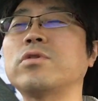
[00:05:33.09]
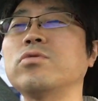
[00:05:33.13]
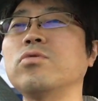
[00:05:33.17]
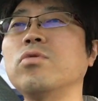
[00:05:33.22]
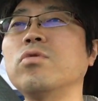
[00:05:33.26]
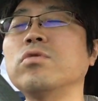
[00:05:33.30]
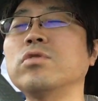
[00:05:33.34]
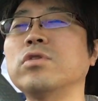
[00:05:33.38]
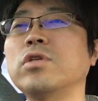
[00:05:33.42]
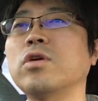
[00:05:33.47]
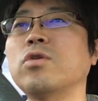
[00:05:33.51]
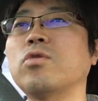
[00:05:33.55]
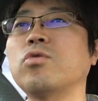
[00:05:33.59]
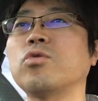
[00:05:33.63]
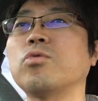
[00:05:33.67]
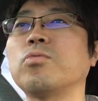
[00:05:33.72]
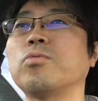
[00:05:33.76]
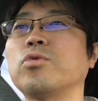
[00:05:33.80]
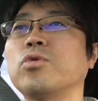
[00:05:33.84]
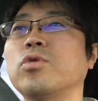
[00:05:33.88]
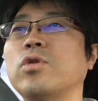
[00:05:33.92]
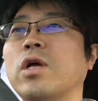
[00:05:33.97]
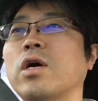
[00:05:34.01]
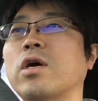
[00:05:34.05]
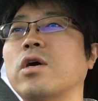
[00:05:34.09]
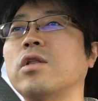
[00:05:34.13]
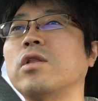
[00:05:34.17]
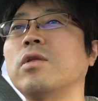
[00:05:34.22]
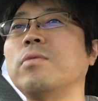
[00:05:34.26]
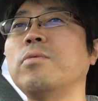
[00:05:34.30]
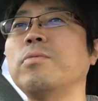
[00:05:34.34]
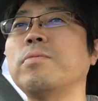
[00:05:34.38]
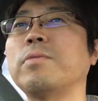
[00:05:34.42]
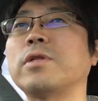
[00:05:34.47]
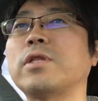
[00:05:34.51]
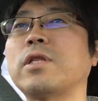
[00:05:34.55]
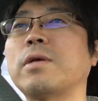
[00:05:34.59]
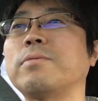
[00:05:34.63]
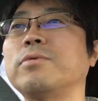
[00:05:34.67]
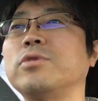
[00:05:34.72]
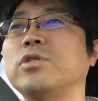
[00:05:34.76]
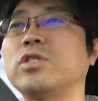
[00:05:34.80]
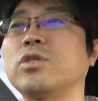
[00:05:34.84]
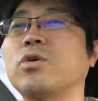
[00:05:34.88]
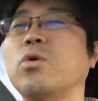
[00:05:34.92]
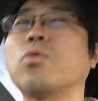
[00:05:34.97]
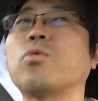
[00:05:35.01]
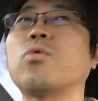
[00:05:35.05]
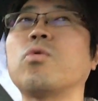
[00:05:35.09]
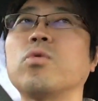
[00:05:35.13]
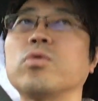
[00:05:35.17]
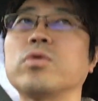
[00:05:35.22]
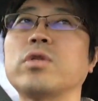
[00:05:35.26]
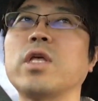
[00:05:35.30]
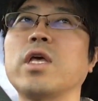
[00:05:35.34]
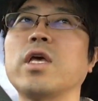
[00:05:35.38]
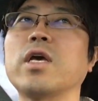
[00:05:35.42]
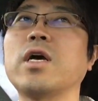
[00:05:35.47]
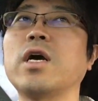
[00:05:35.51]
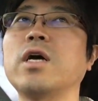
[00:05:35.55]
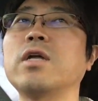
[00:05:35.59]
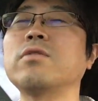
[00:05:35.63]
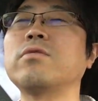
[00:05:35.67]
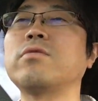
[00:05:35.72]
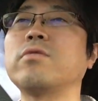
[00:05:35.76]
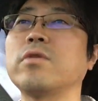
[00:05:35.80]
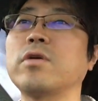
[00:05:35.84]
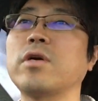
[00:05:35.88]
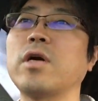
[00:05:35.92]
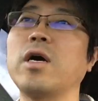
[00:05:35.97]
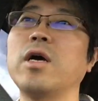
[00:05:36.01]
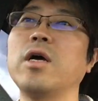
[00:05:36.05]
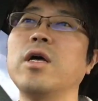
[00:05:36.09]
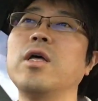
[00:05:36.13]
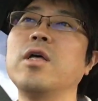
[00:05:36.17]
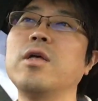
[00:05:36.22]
すごくね子供の中でもまあ多分自己肯定感というか